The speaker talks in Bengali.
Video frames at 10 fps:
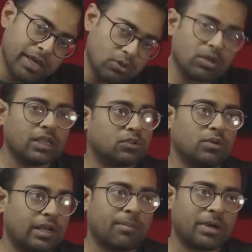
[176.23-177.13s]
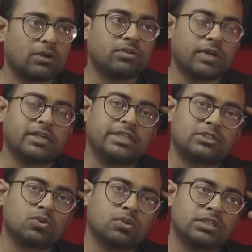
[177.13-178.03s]
এই তো হ্যাঁ সো এটা আমরা এখন
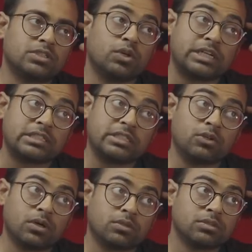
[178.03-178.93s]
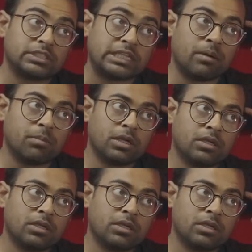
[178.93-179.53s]
টেস্ট করতেছি সো এটার সিও এখন সিয়াম